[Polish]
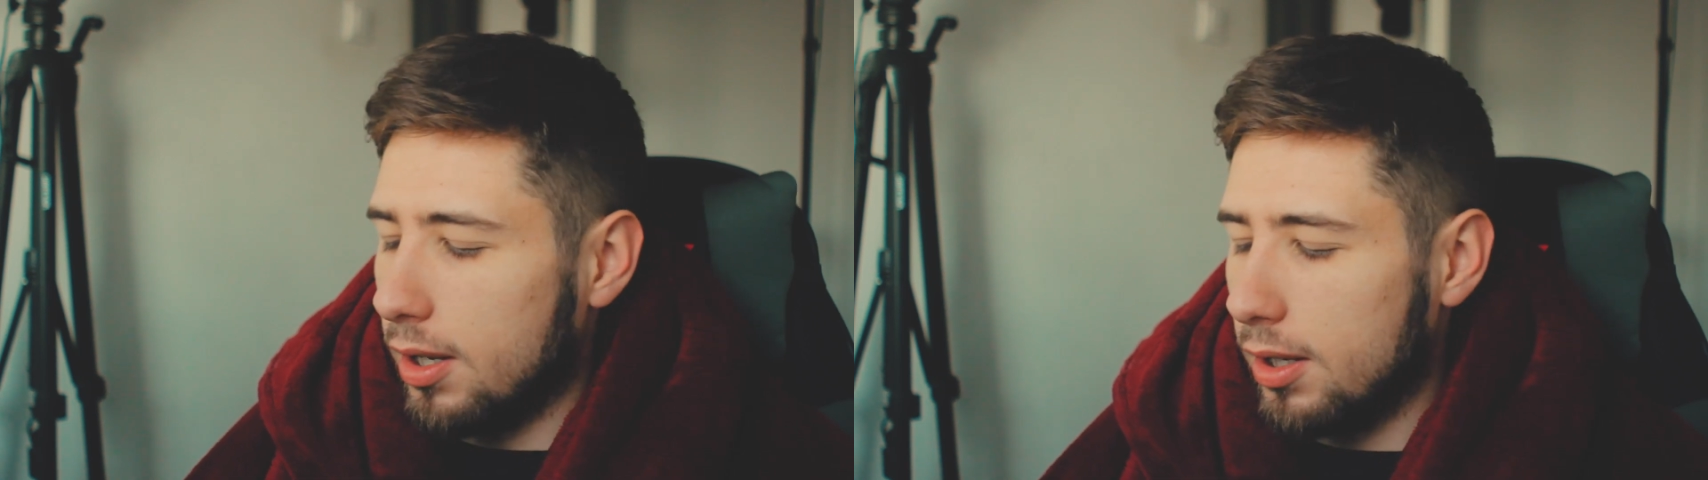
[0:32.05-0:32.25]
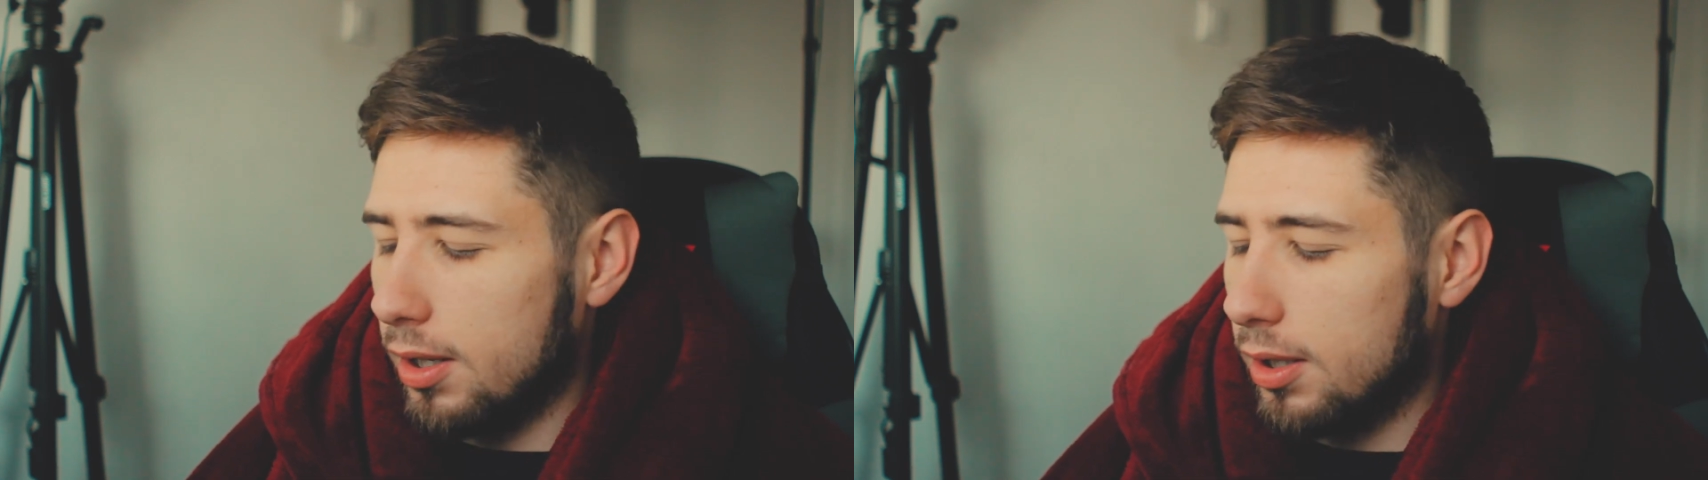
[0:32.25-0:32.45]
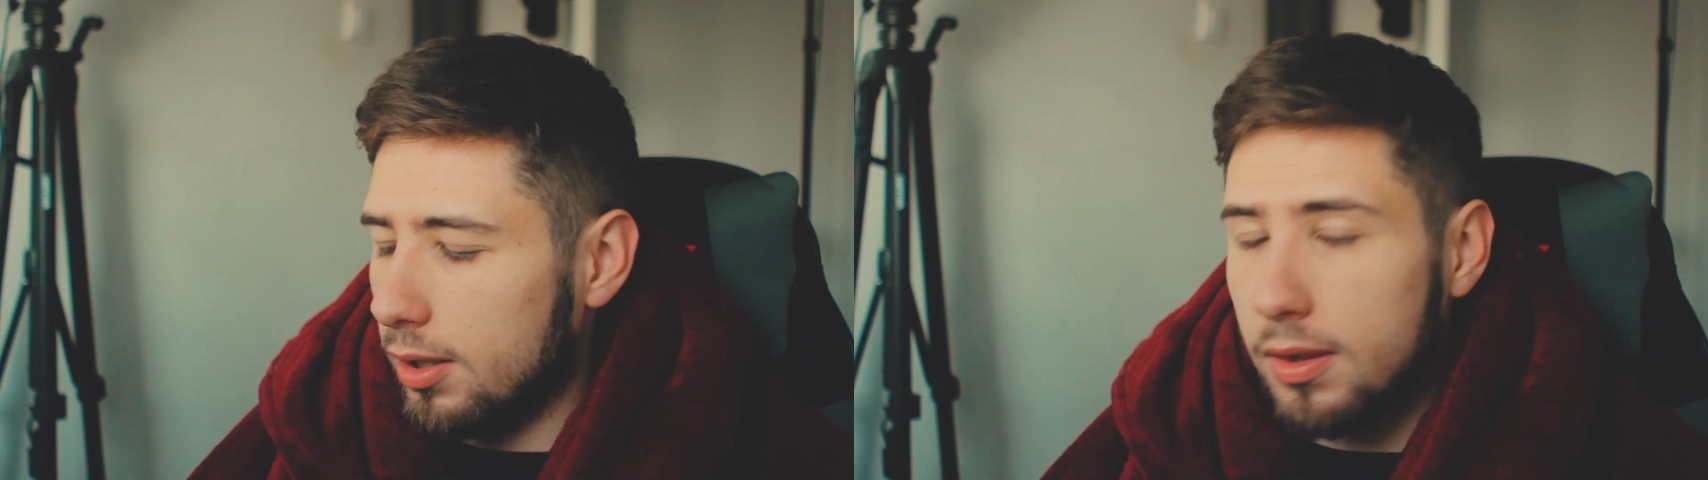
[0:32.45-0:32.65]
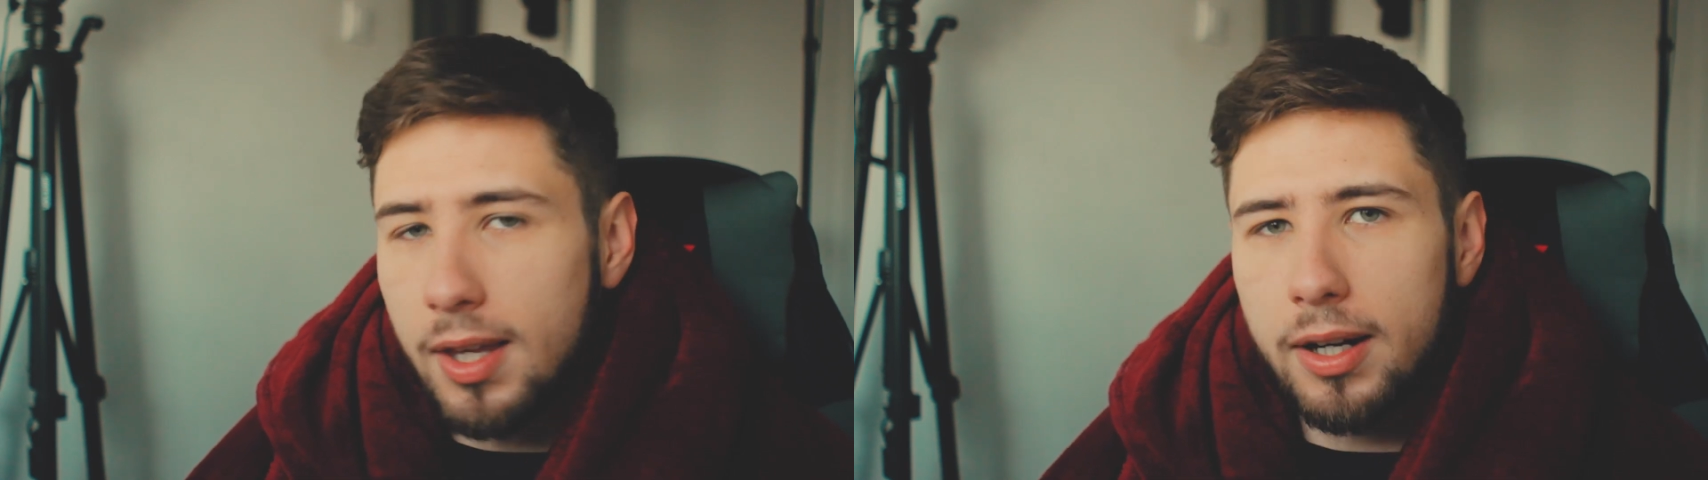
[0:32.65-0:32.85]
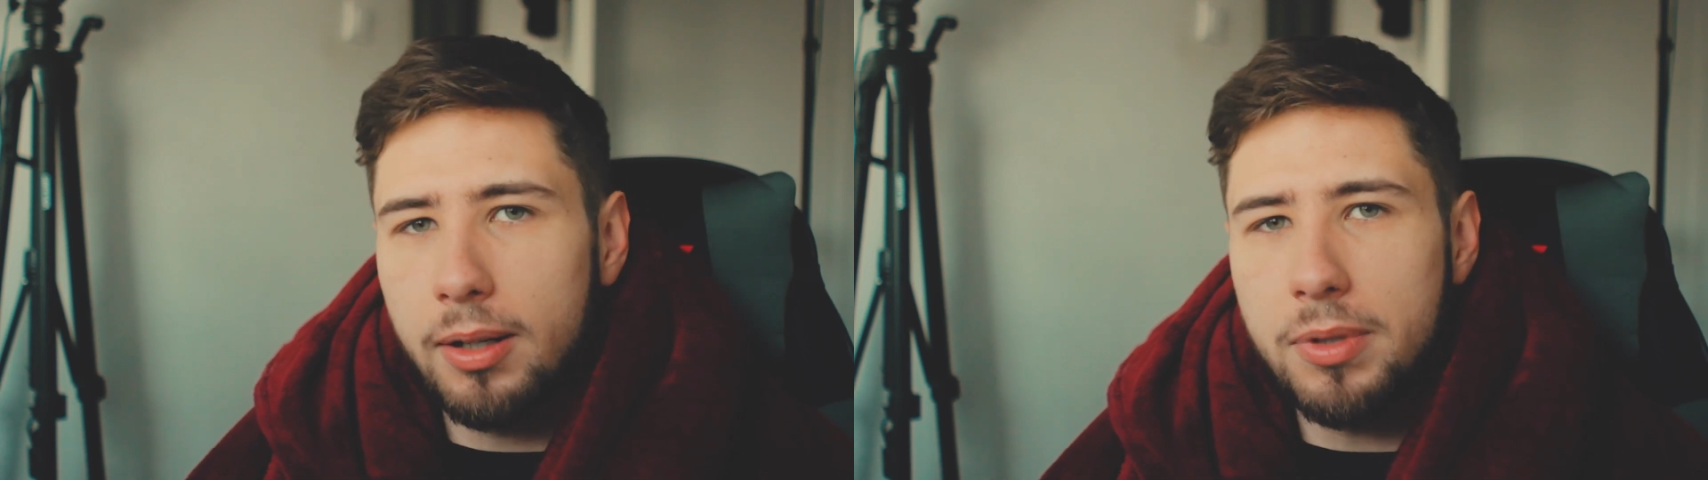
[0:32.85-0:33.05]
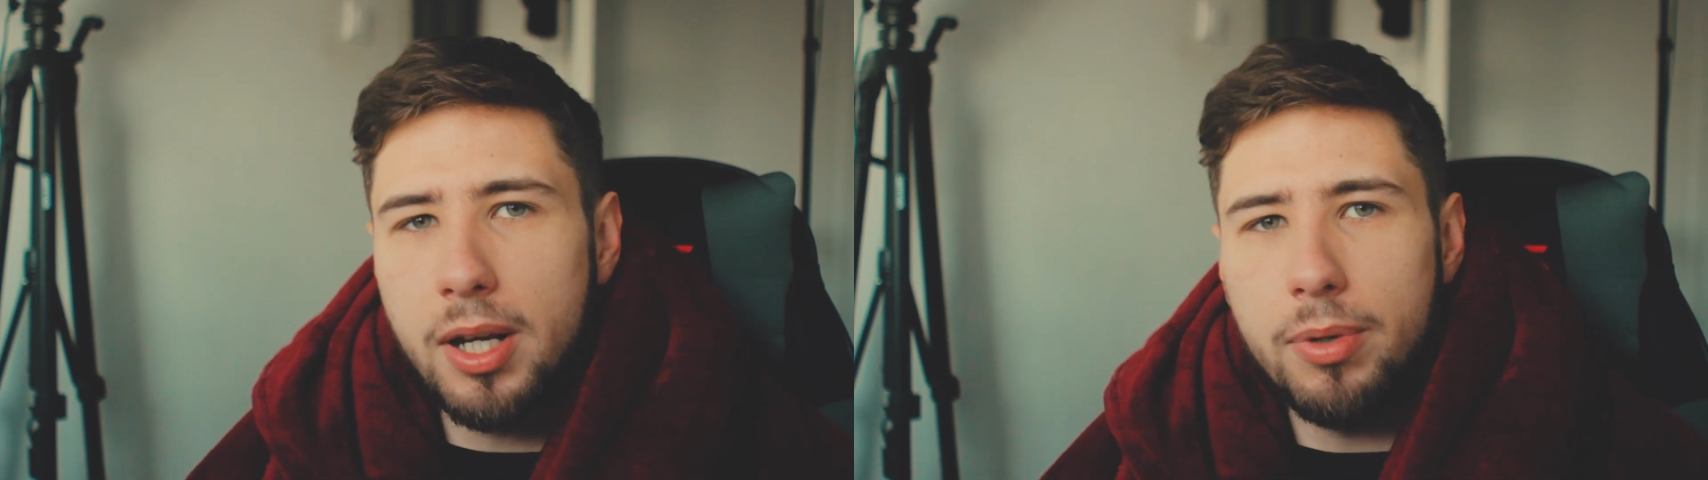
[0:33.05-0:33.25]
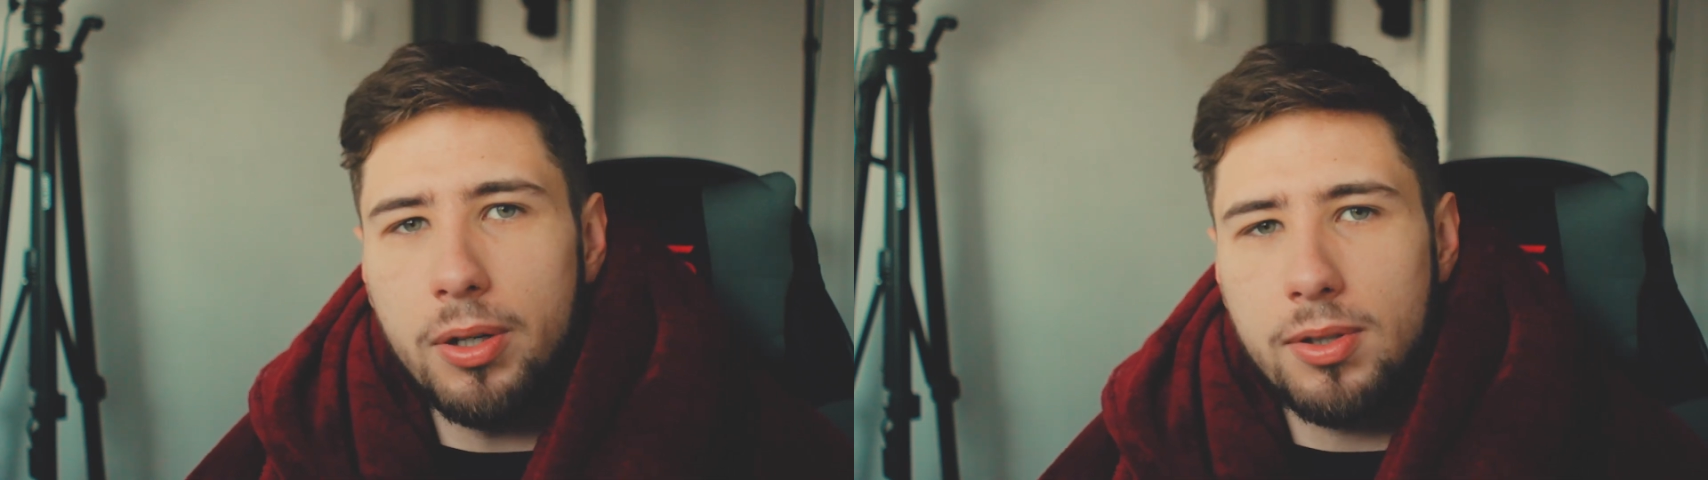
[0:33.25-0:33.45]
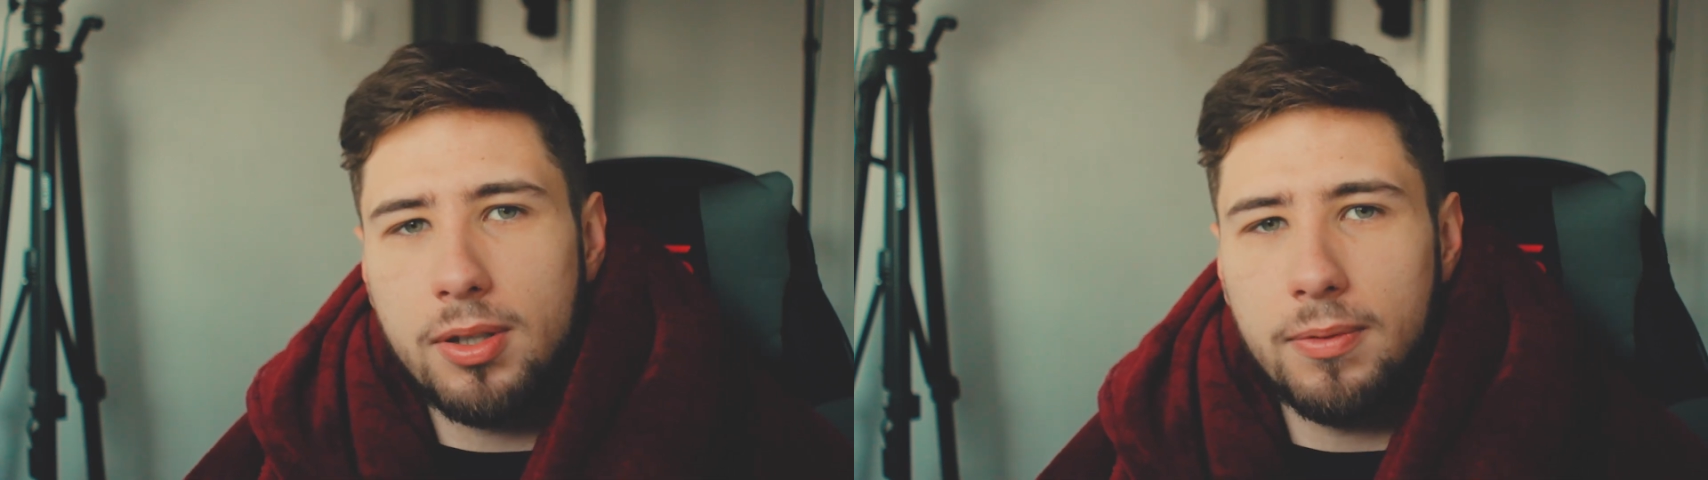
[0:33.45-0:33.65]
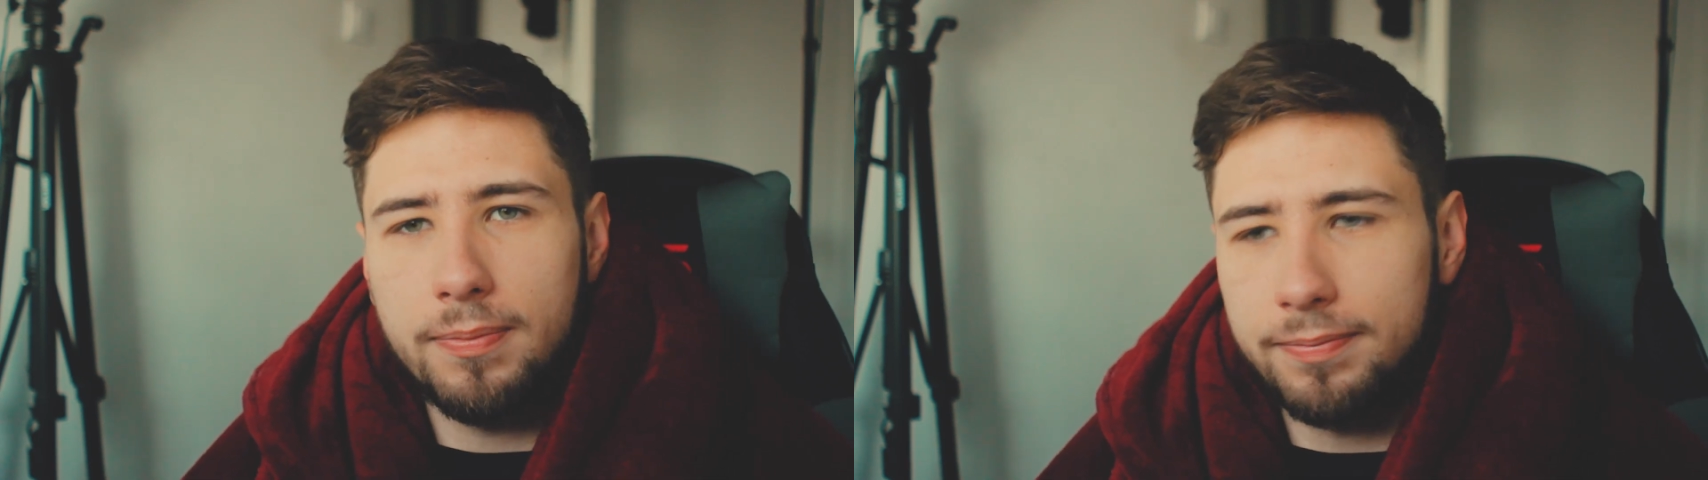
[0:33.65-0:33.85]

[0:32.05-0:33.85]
Y, darem niebios